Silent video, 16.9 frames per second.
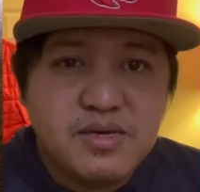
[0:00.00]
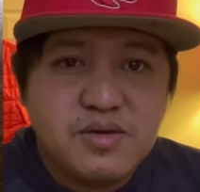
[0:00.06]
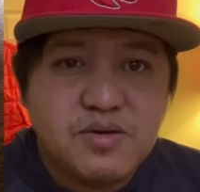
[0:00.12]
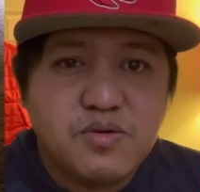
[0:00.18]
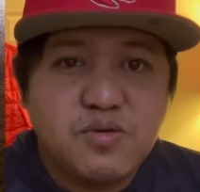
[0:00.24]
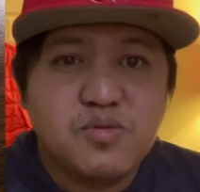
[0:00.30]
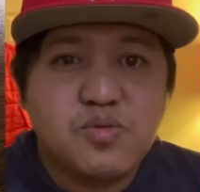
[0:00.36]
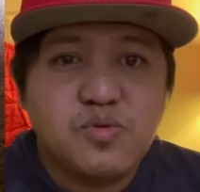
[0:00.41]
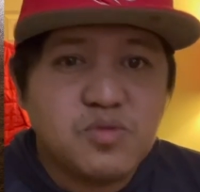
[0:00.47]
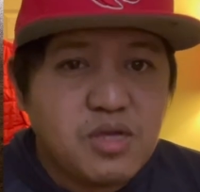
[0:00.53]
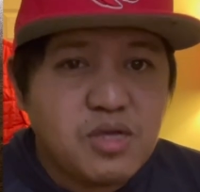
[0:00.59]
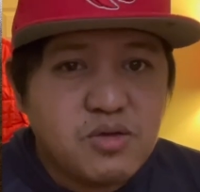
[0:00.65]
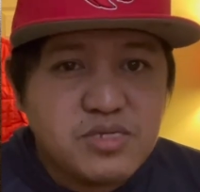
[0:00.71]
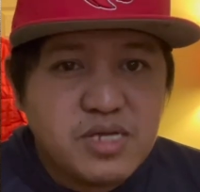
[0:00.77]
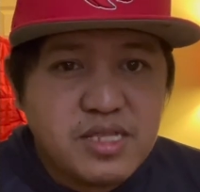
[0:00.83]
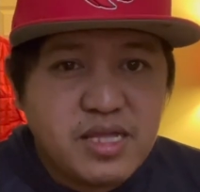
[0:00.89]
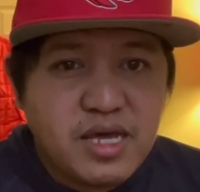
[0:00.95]
Kung
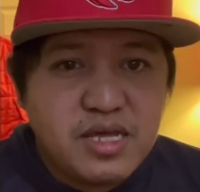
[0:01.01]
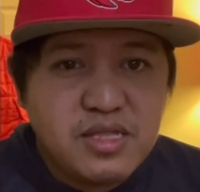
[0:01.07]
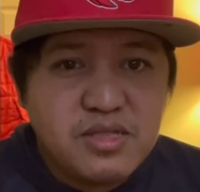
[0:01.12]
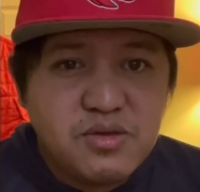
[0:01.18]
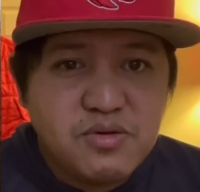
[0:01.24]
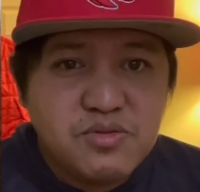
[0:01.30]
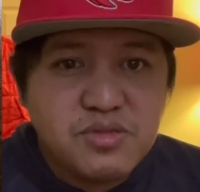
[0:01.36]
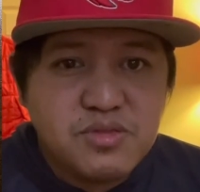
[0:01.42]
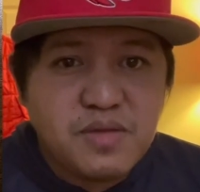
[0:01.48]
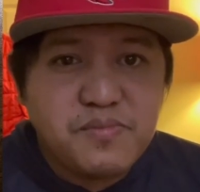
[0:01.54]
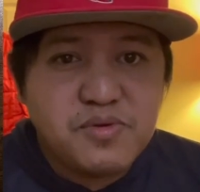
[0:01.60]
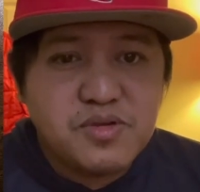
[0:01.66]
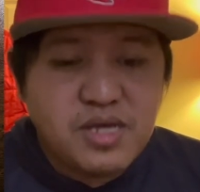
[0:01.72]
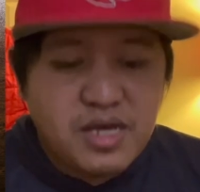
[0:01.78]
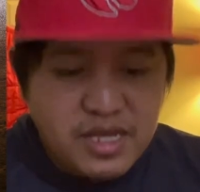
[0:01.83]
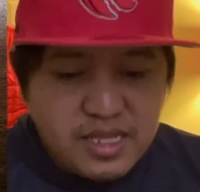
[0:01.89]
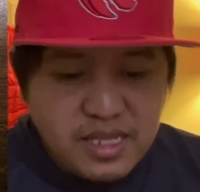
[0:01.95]
2009 yun,
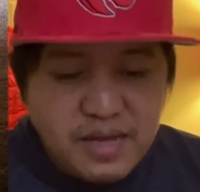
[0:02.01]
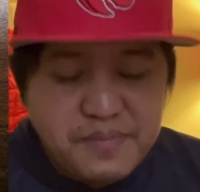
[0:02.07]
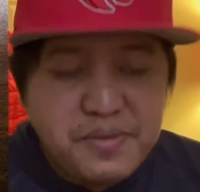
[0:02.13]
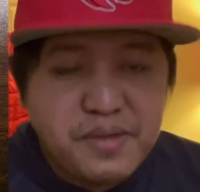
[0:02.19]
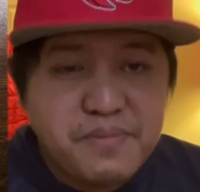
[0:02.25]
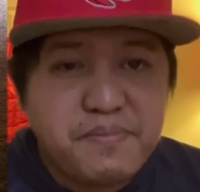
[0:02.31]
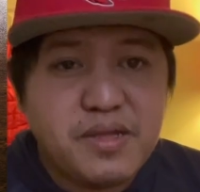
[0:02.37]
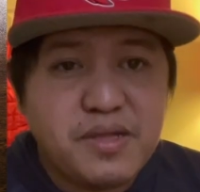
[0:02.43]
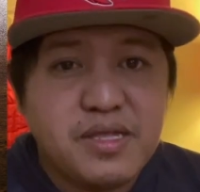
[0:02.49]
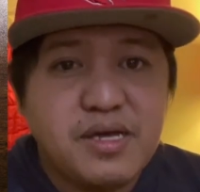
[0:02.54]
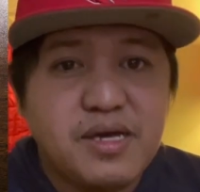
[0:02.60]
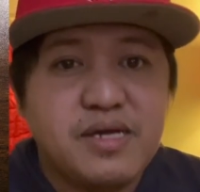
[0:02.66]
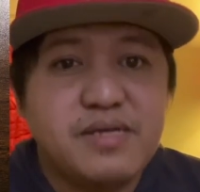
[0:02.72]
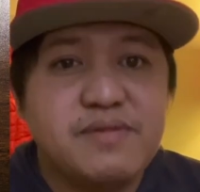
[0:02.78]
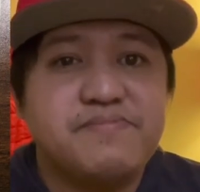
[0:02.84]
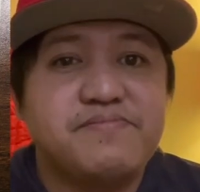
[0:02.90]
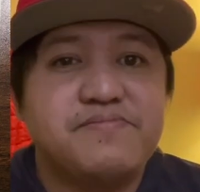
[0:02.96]
tapos hahanapin pa niya,
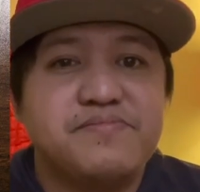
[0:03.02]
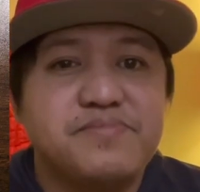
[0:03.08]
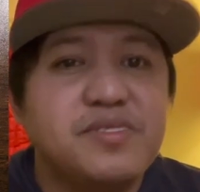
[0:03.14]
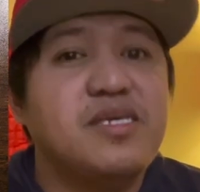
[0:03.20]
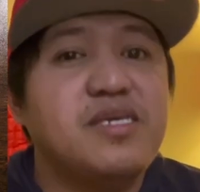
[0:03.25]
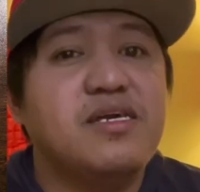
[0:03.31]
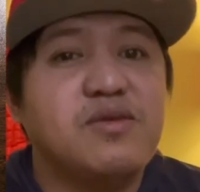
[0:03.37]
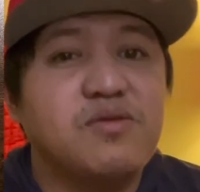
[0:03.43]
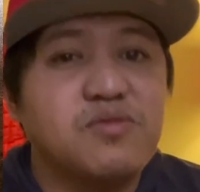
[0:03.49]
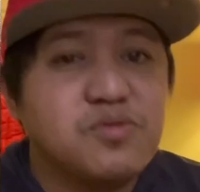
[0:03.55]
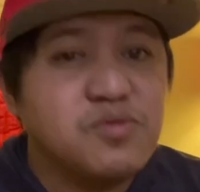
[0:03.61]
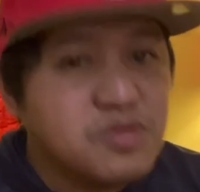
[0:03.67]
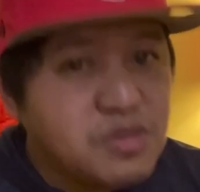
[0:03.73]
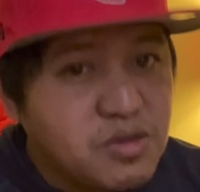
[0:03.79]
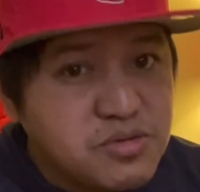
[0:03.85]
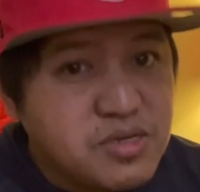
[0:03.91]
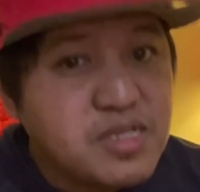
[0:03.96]
yung
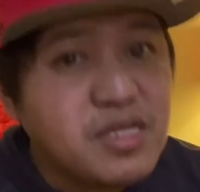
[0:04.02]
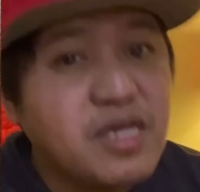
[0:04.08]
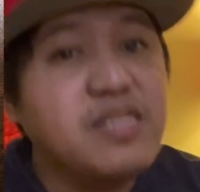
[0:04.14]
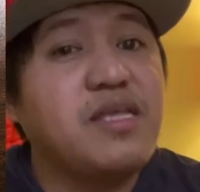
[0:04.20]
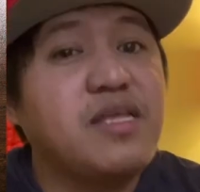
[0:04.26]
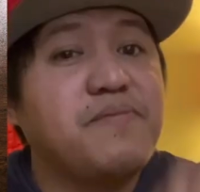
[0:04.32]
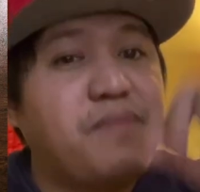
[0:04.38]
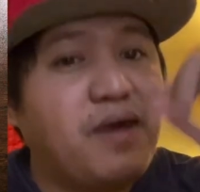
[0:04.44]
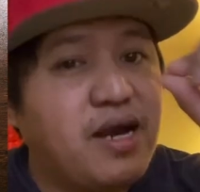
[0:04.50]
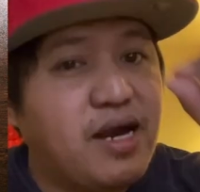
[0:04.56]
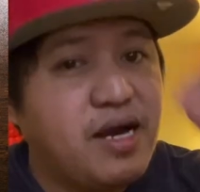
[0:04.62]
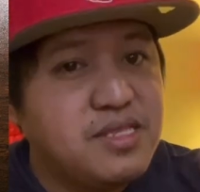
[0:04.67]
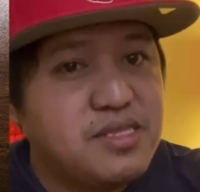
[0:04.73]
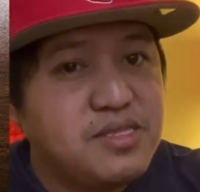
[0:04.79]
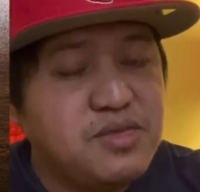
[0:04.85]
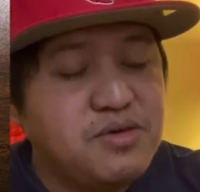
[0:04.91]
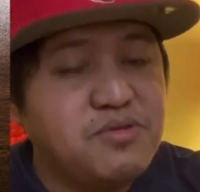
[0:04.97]
2009,
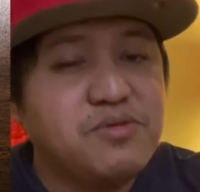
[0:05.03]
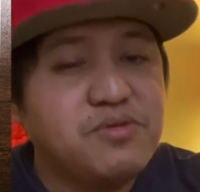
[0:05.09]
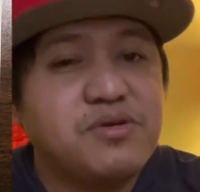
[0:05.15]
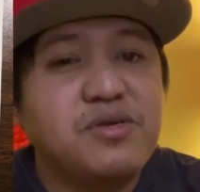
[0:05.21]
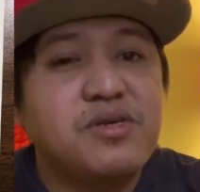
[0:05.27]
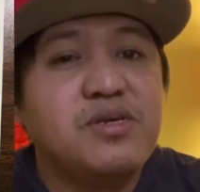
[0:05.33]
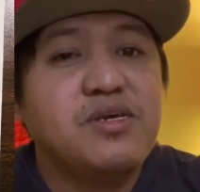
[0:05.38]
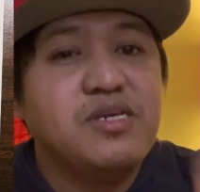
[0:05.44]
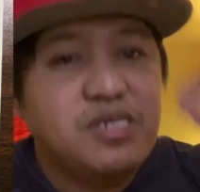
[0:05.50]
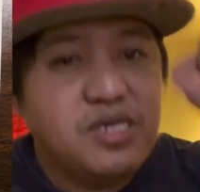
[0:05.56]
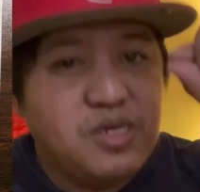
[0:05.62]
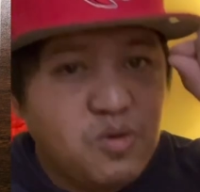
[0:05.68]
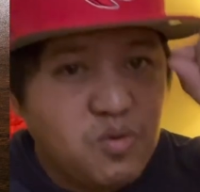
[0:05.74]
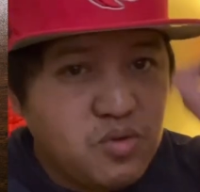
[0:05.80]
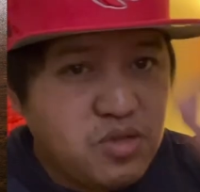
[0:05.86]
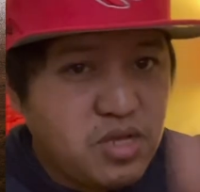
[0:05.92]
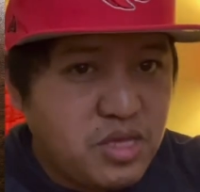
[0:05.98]
ipaangat nyo.
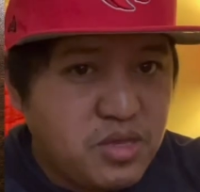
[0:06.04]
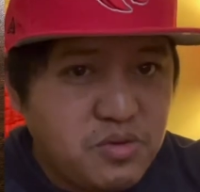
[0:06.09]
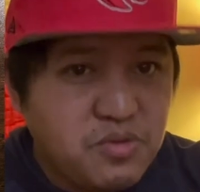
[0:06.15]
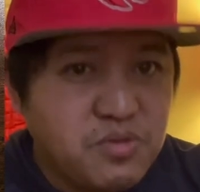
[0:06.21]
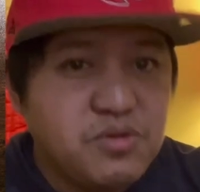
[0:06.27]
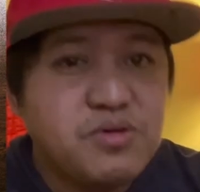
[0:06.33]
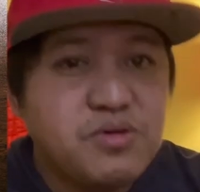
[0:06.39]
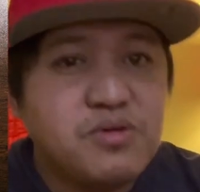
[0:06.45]
Iuna nyo